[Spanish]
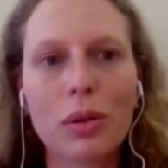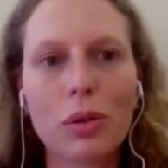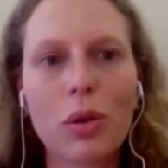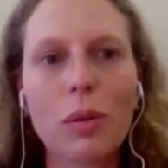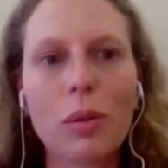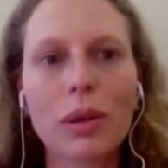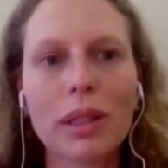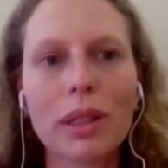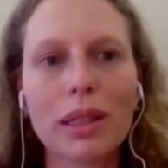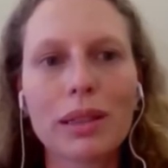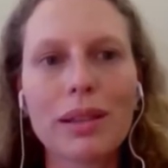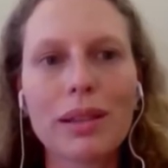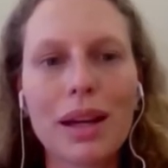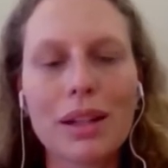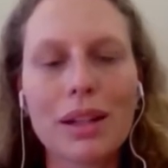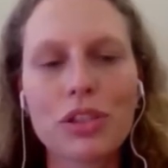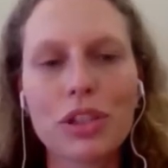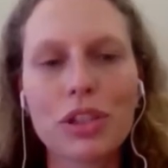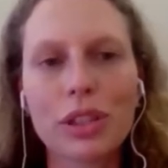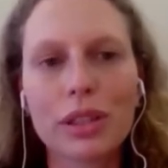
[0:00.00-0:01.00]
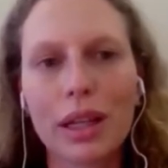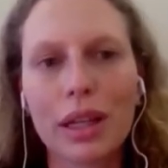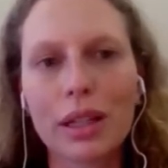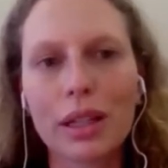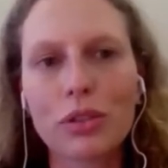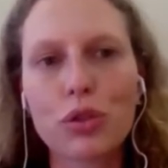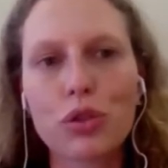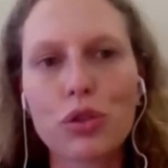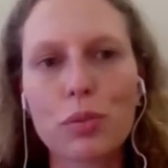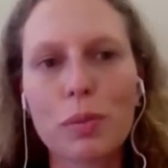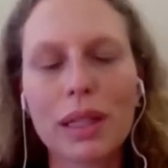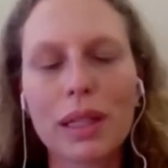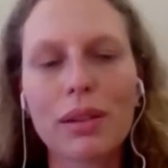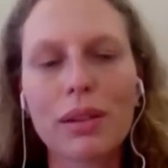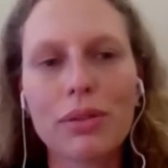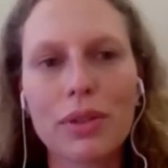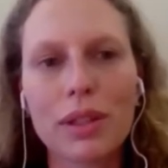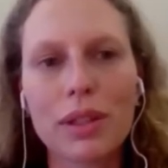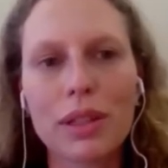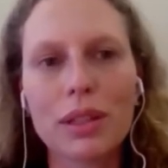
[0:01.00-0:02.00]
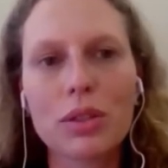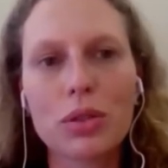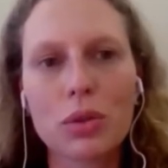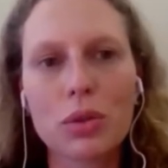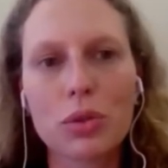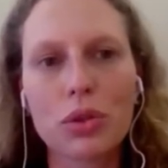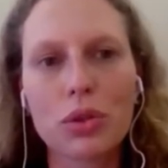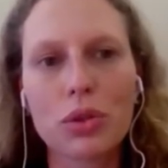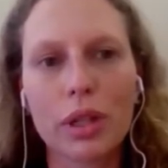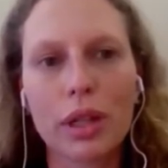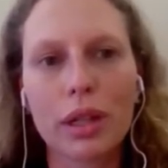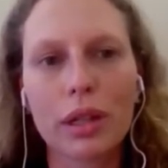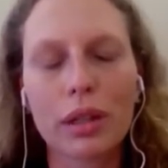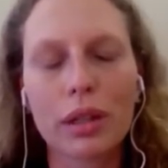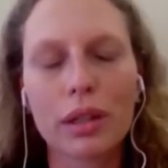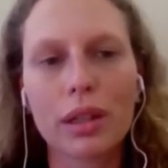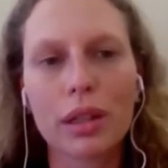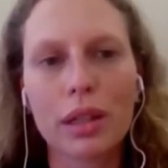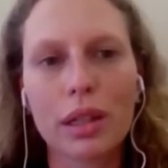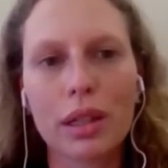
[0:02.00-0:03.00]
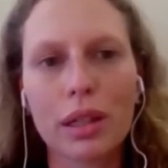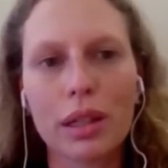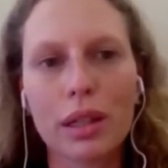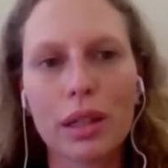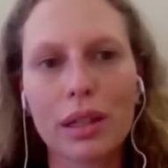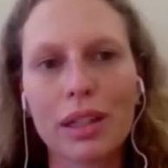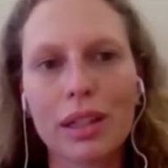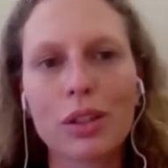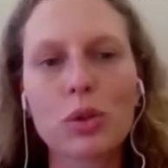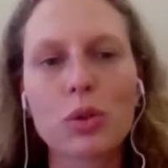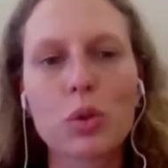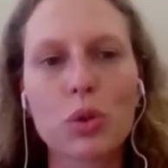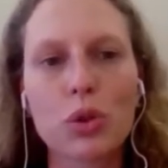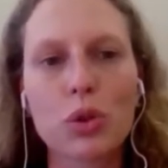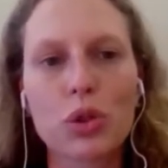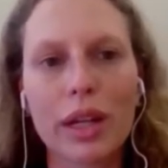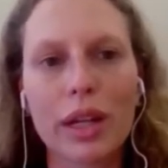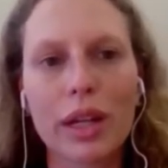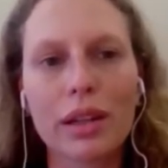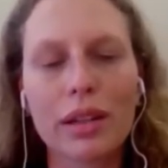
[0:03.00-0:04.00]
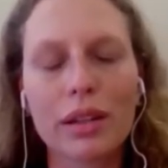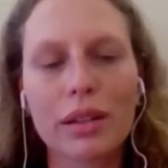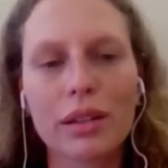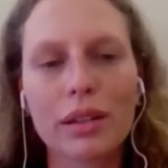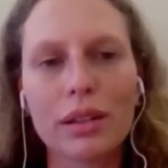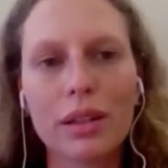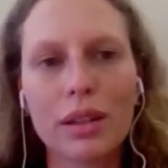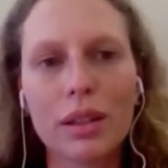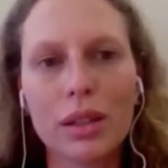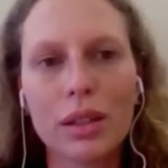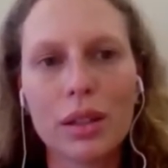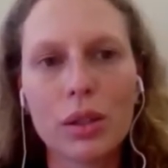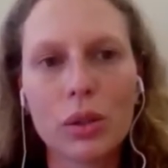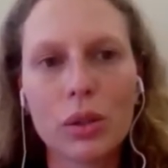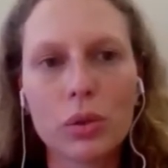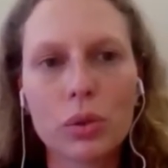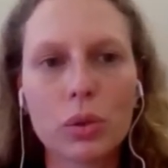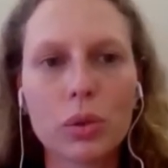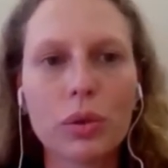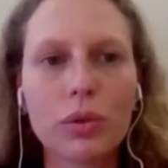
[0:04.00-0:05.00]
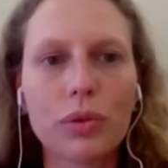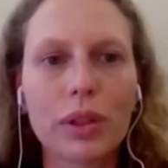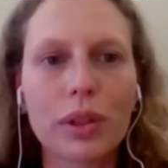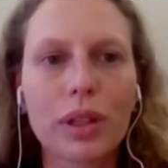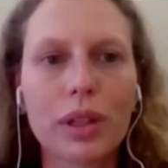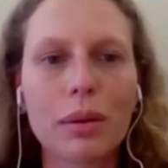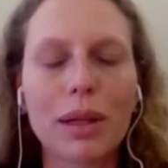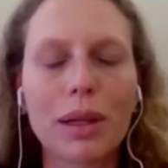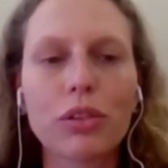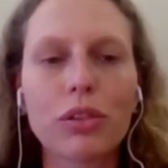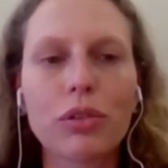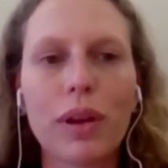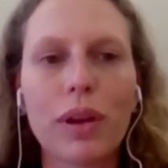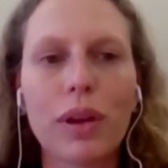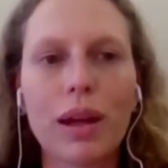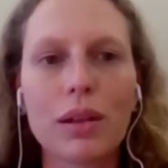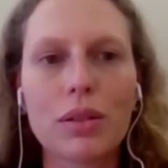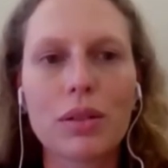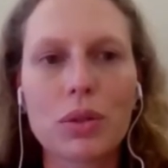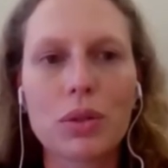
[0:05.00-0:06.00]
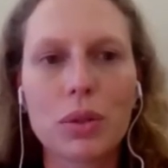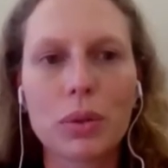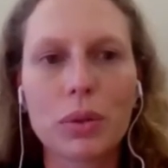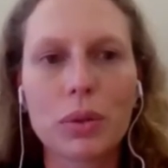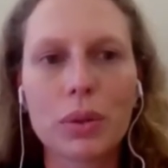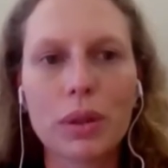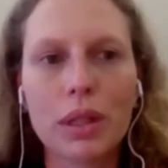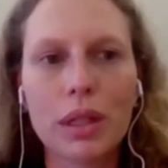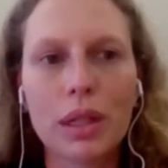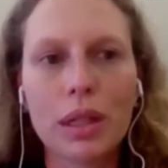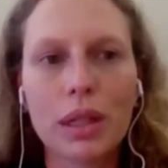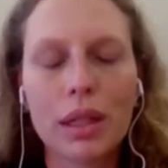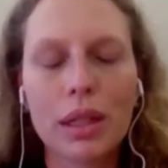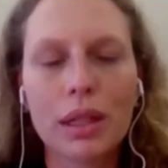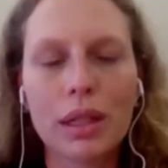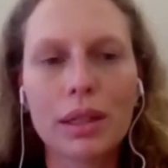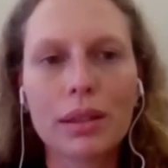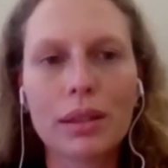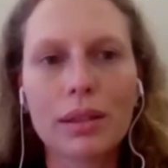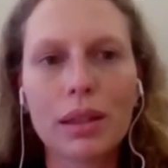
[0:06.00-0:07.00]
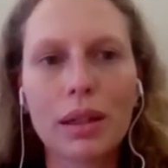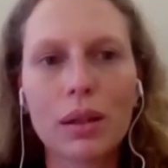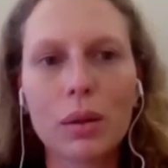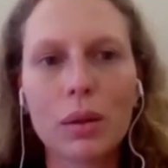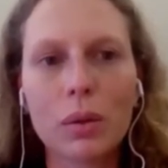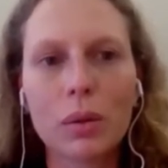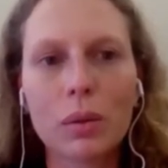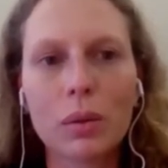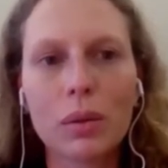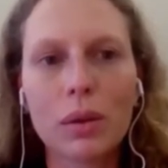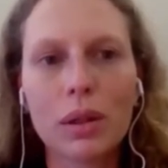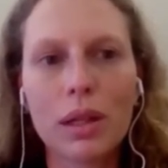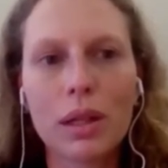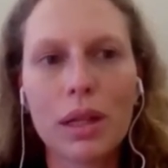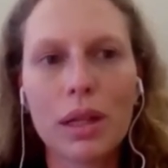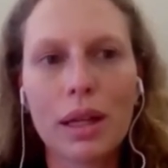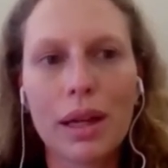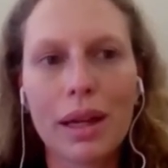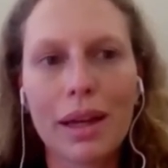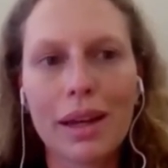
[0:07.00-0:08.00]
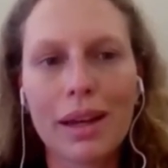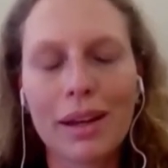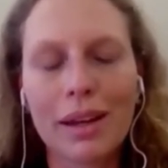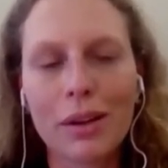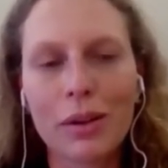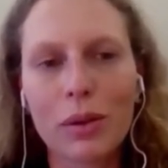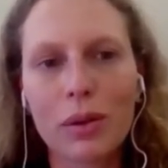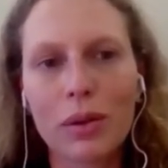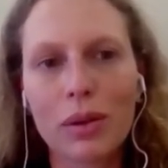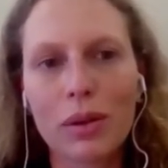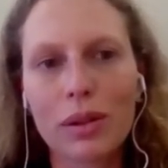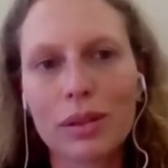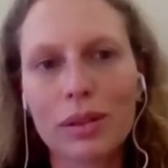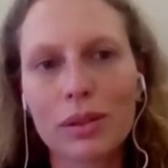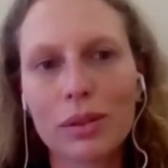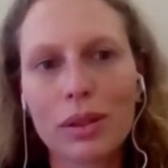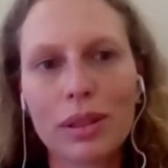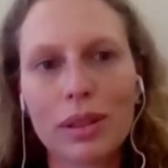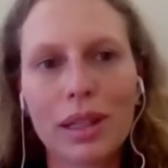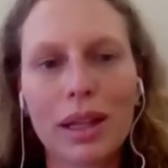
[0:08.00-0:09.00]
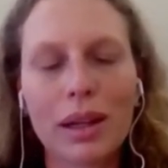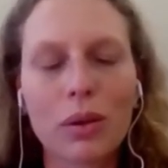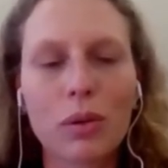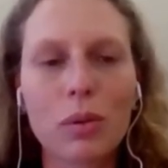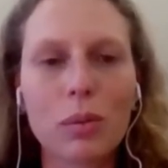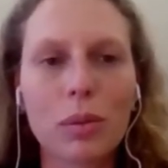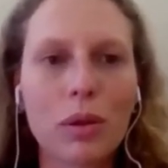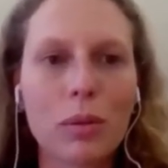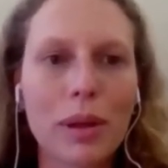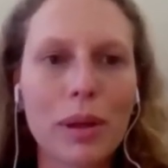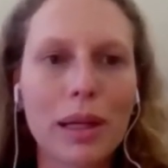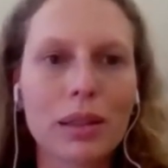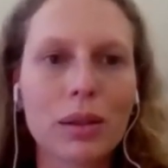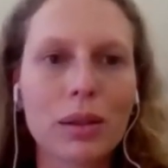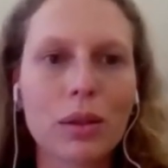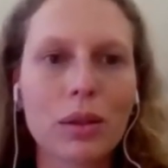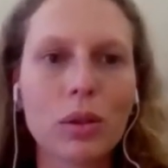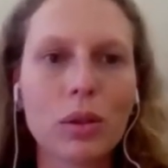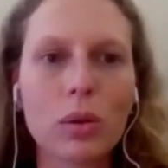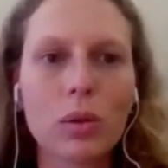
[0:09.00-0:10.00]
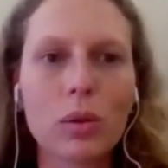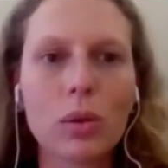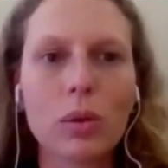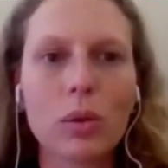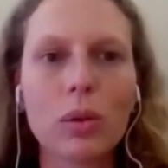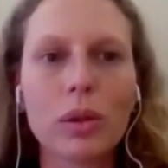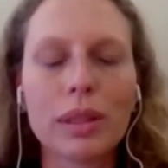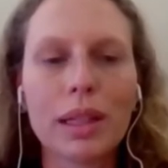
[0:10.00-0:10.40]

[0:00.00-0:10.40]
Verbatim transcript: la comunidad entiende los beneficios eh, generados y al entender eso, todo se vuelve más fácil. Como Roberto dijo,